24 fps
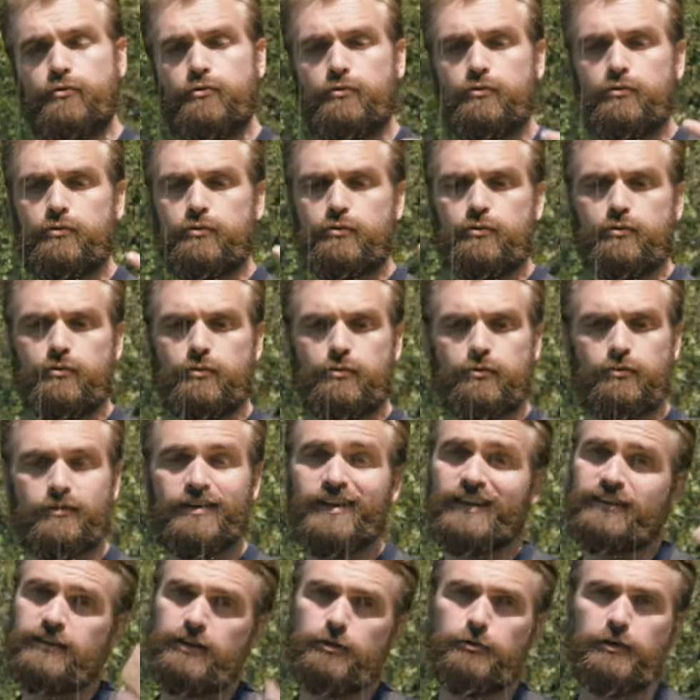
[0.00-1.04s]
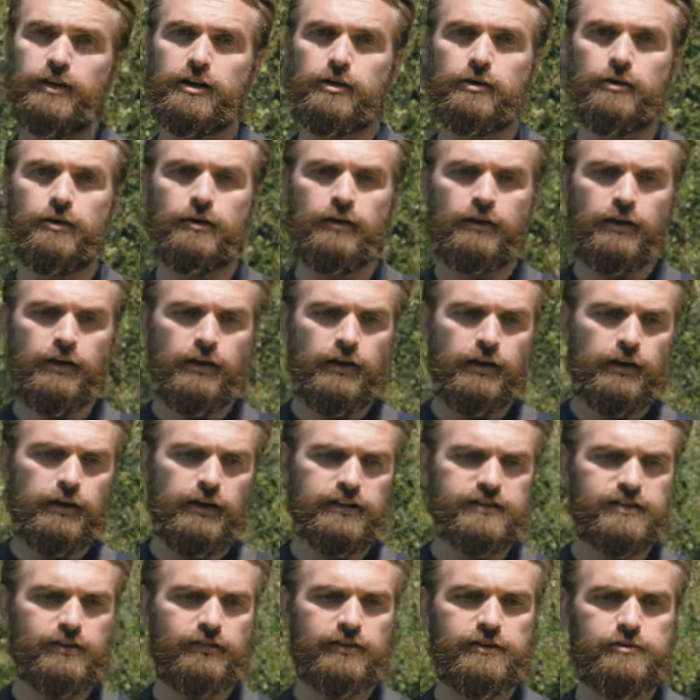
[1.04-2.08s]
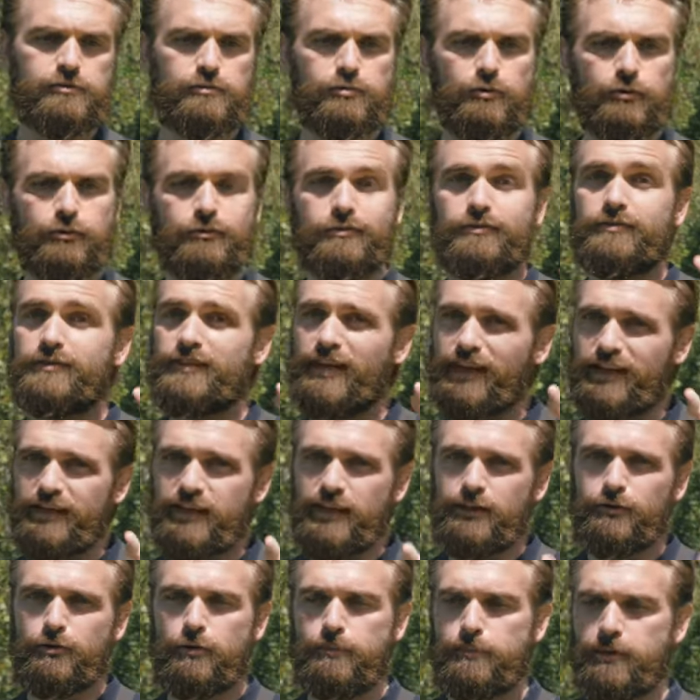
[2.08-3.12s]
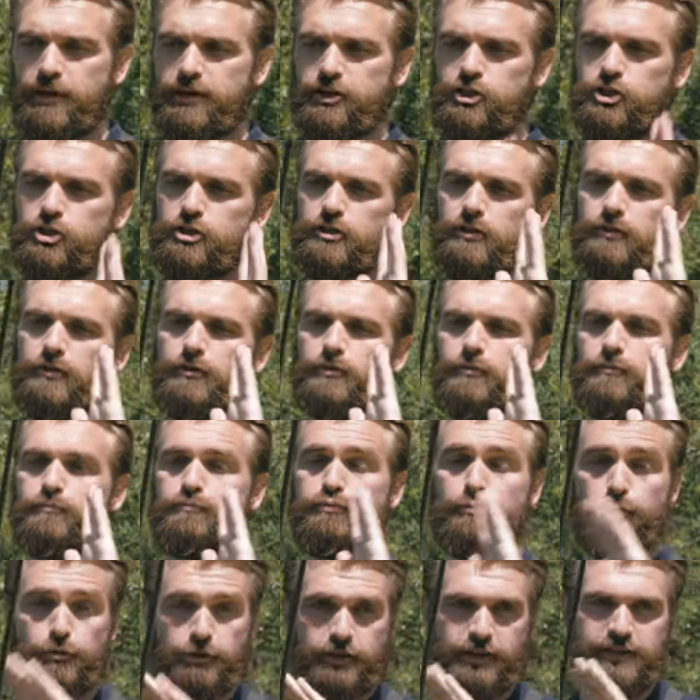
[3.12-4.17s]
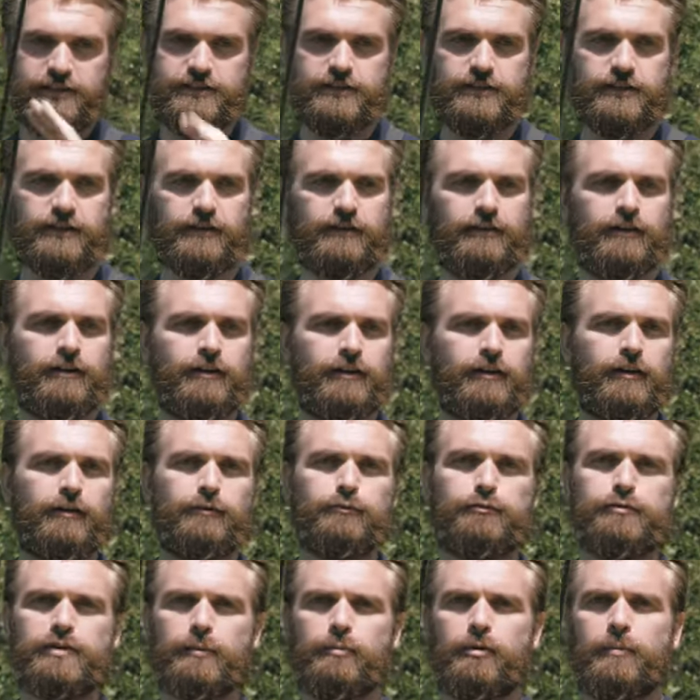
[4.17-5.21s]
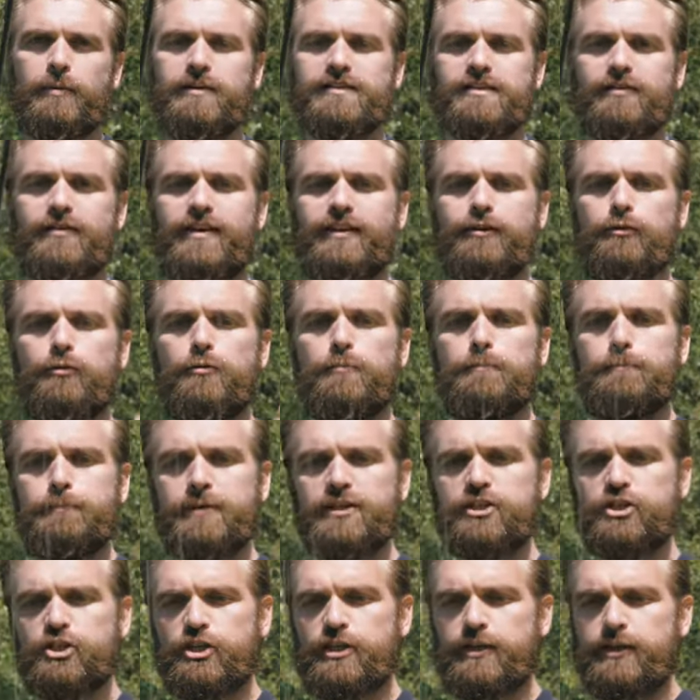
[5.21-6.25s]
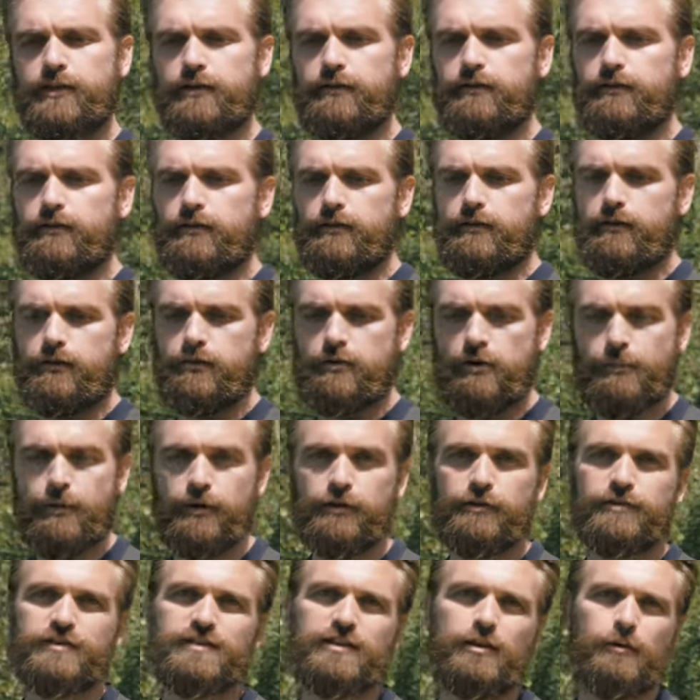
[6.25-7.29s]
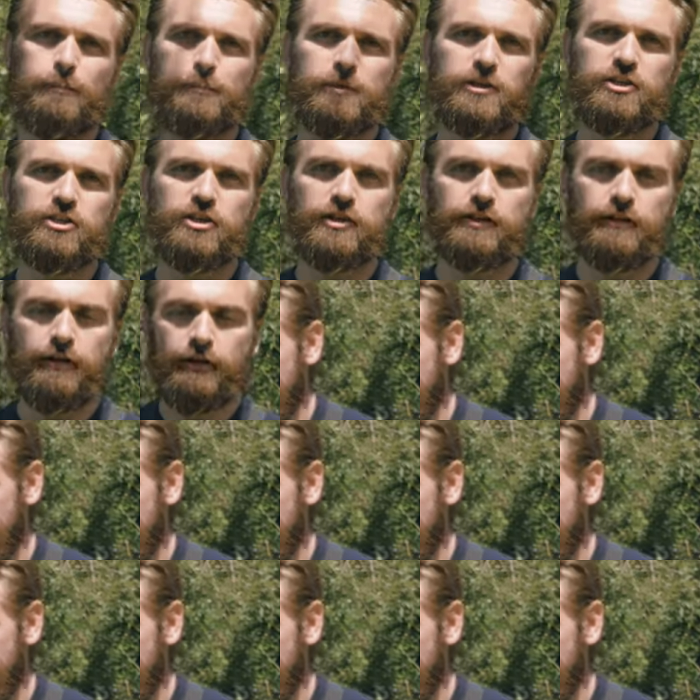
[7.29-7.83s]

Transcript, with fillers: une, euh, catégorie de l'heure là ça va être sur une technique de pêche euh, pour le casting. Tout simplement ça va être le pitching, euh, comment lancer en pitching.